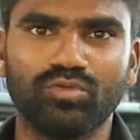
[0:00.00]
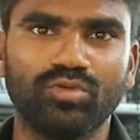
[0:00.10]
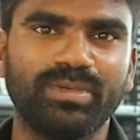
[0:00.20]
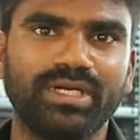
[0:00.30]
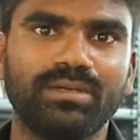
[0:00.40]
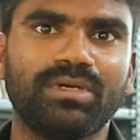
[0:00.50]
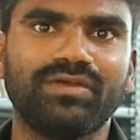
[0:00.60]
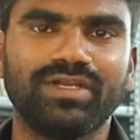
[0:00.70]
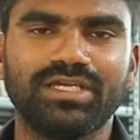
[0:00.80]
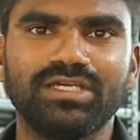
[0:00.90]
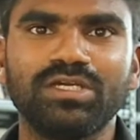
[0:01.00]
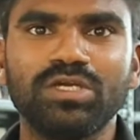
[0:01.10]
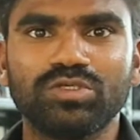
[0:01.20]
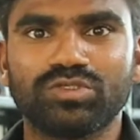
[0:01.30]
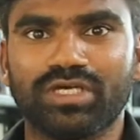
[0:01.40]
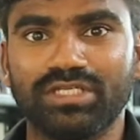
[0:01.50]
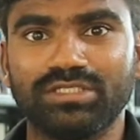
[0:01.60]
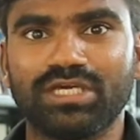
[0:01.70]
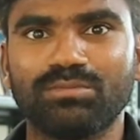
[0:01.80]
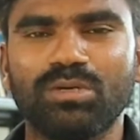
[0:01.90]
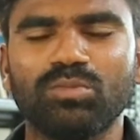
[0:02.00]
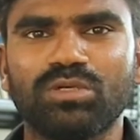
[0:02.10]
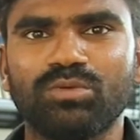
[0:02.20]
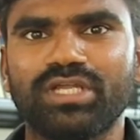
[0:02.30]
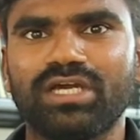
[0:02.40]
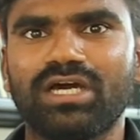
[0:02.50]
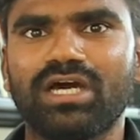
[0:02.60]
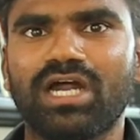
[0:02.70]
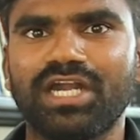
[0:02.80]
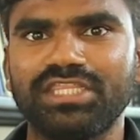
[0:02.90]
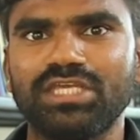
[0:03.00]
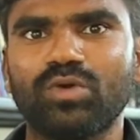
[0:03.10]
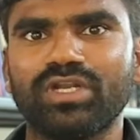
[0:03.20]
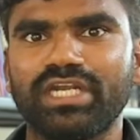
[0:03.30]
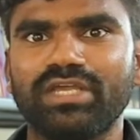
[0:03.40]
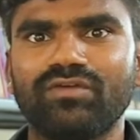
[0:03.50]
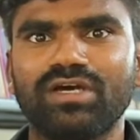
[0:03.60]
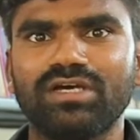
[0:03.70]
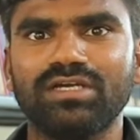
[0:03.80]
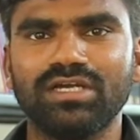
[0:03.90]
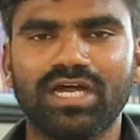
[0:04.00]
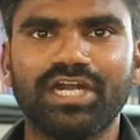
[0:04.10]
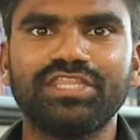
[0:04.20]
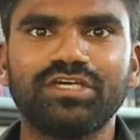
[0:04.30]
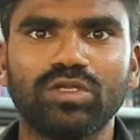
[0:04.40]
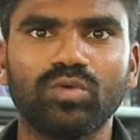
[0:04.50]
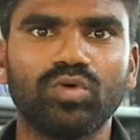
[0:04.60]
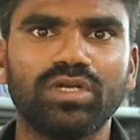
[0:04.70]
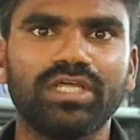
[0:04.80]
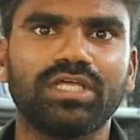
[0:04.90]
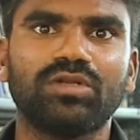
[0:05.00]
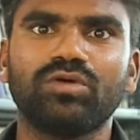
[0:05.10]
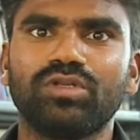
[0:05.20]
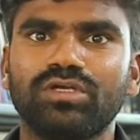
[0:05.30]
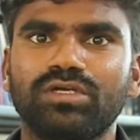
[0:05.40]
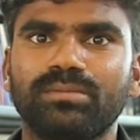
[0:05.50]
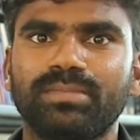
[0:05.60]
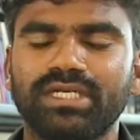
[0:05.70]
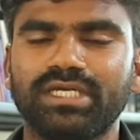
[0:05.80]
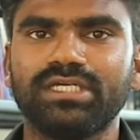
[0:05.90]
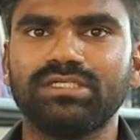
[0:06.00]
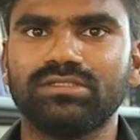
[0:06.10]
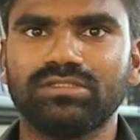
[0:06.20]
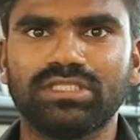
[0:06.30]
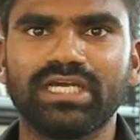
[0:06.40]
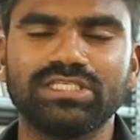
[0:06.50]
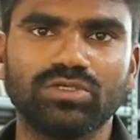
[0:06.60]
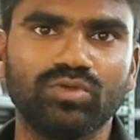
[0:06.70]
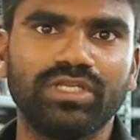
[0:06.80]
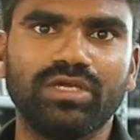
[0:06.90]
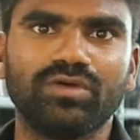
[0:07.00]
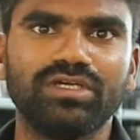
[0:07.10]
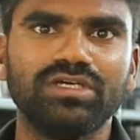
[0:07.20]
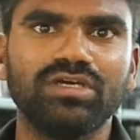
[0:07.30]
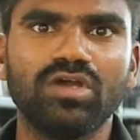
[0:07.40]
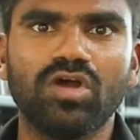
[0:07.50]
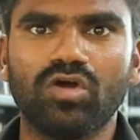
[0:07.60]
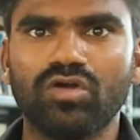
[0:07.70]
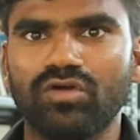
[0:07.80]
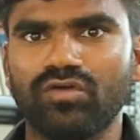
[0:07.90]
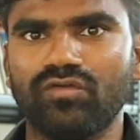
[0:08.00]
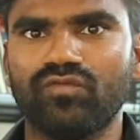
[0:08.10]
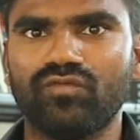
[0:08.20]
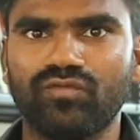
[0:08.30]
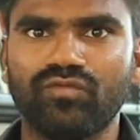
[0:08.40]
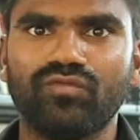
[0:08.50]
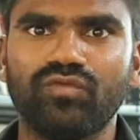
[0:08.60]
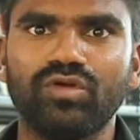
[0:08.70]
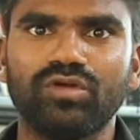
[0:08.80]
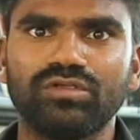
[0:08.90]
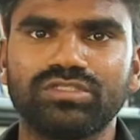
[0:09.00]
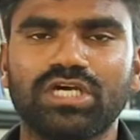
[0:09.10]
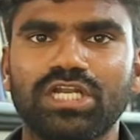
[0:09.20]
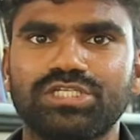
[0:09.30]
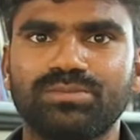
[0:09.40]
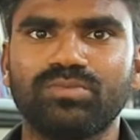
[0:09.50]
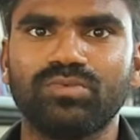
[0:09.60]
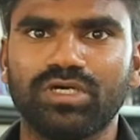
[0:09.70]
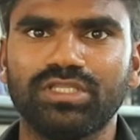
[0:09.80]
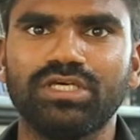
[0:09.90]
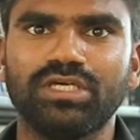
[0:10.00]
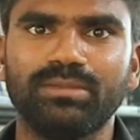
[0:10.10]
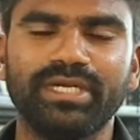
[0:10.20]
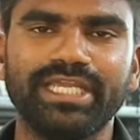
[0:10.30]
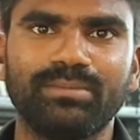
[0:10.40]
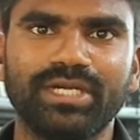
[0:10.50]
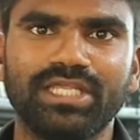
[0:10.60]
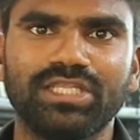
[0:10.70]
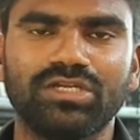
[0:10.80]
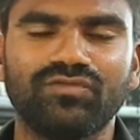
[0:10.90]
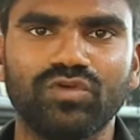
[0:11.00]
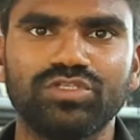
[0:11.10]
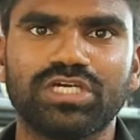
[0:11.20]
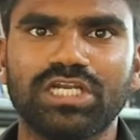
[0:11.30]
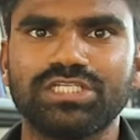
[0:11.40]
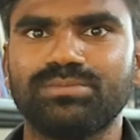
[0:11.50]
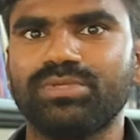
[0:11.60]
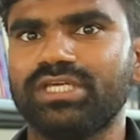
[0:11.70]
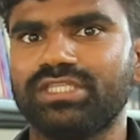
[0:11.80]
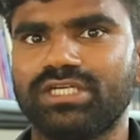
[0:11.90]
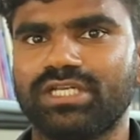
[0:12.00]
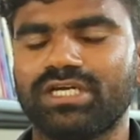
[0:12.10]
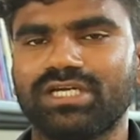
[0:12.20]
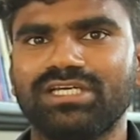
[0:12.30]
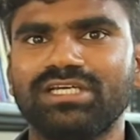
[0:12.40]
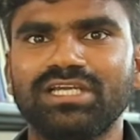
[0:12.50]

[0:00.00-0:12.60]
குறிப்பிட்ட மாணவிகளுக்கு ஸோ அதன் சார்பாக முதல் முறையாக அனிதாவோட நினைவாக அனிதாவோட ஊரில் இருக்கிற ஒரு பெண்ணுக்கு தங்கை சௌந்தர்யாவுக்கு அவங்க ஃபுல் ஸ்காலர்ஷிப் அந்த மெடிக்கல் படிக்கிறதுக்கான ஃபுல் ஸ்காலர்ஷிப்பையும் ஏற்றுட்ருக்காங்க